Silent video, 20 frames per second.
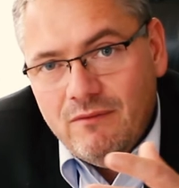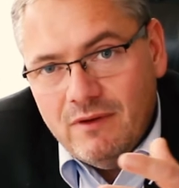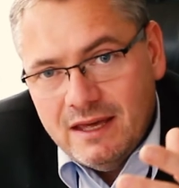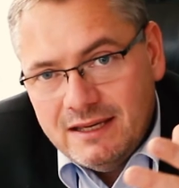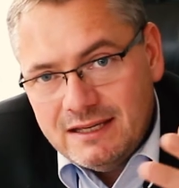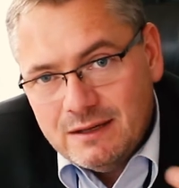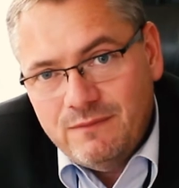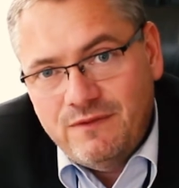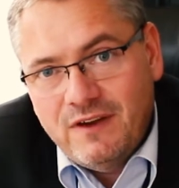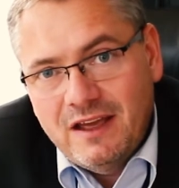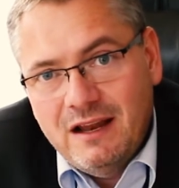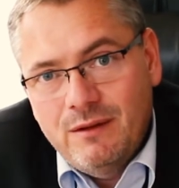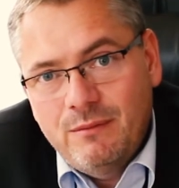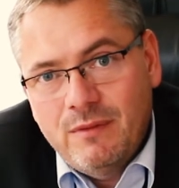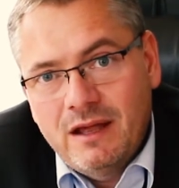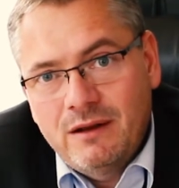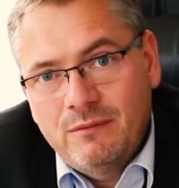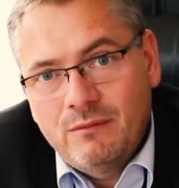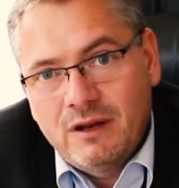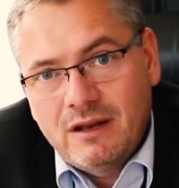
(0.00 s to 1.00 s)
Ich empfehle
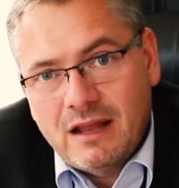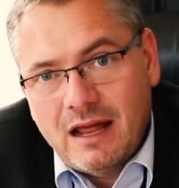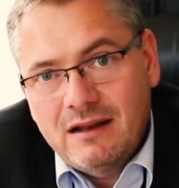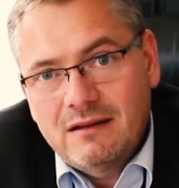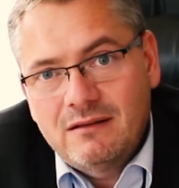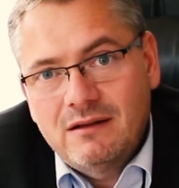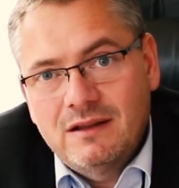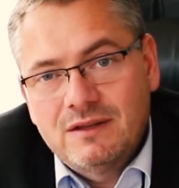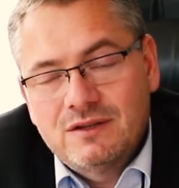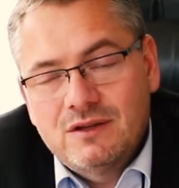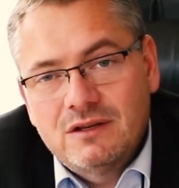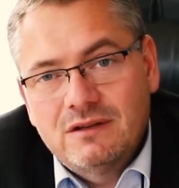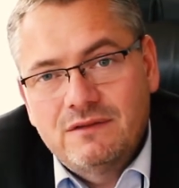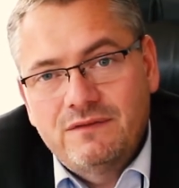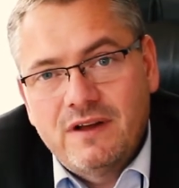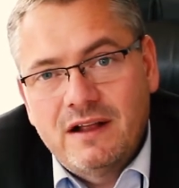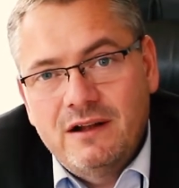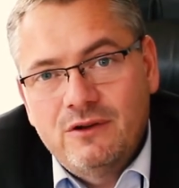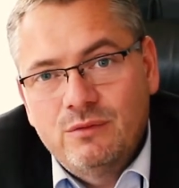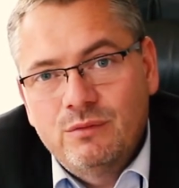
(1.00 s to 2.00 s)
meinen Mandanten in solchen
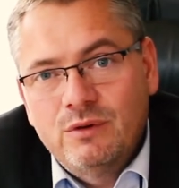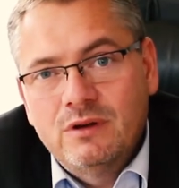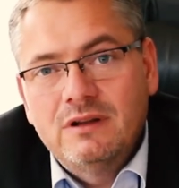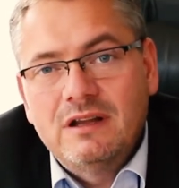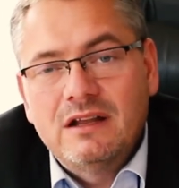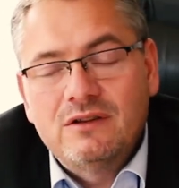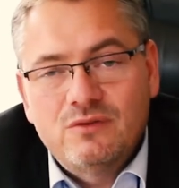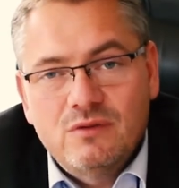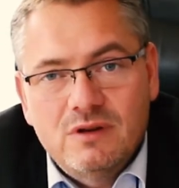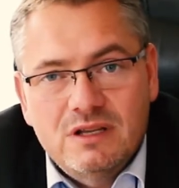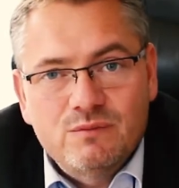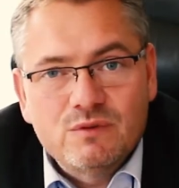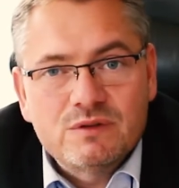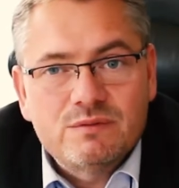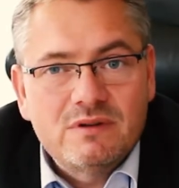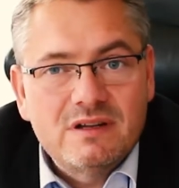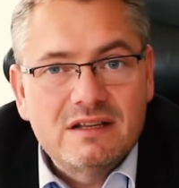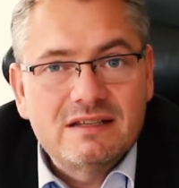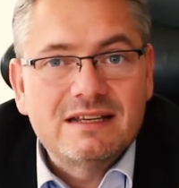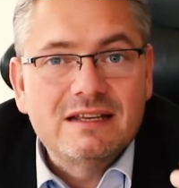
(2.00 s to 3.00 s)
Fällen immer, natürlich muss
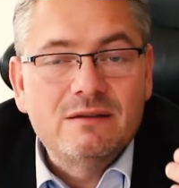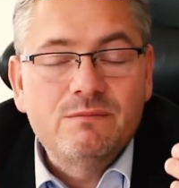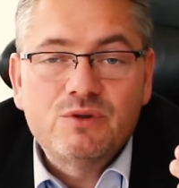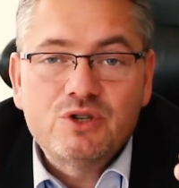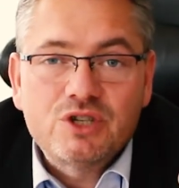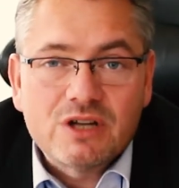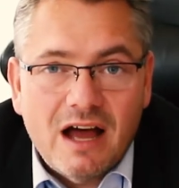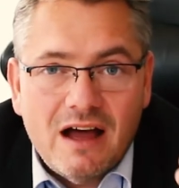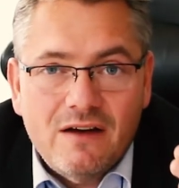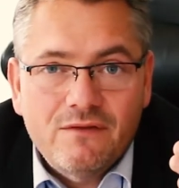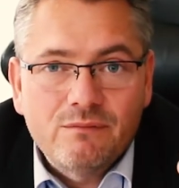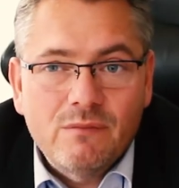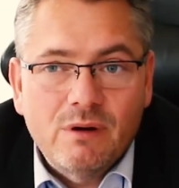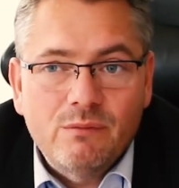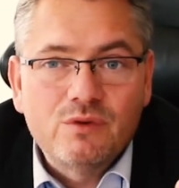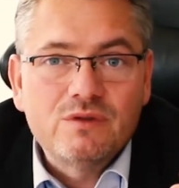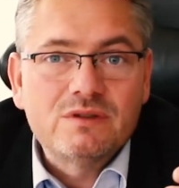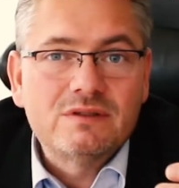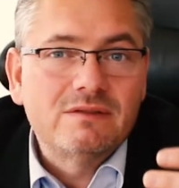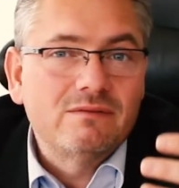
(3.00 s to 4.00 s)
man das Kind bestrafen, man
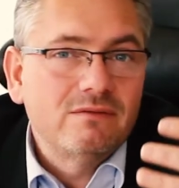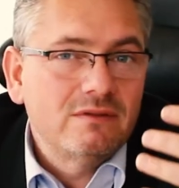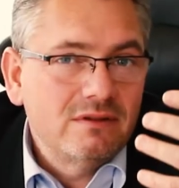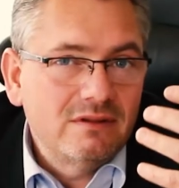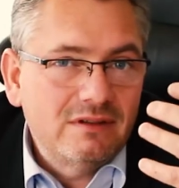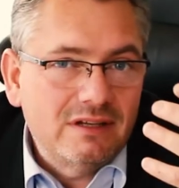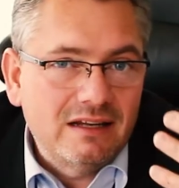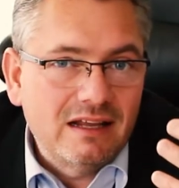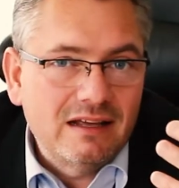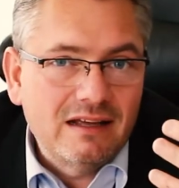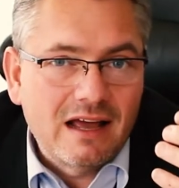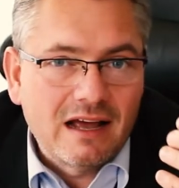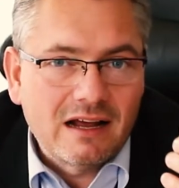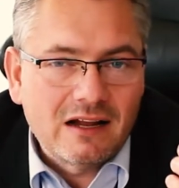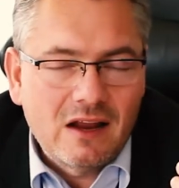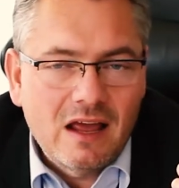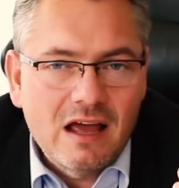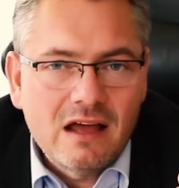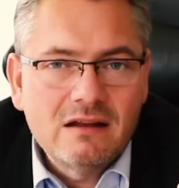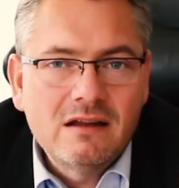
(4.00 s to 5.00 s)
muss die Dinge
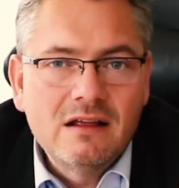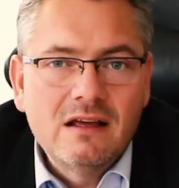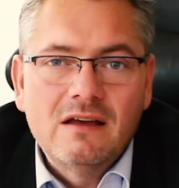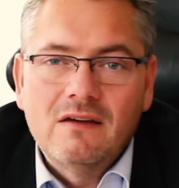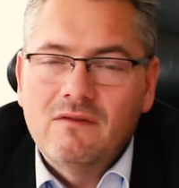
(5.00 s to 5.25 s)
erklären.